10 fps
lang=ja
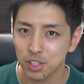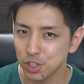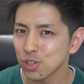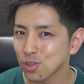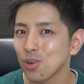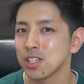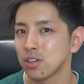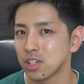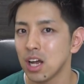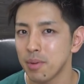中高生
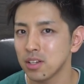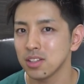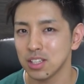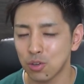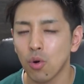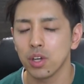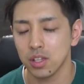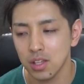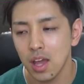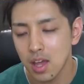の比べるって行為っ
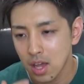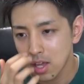て。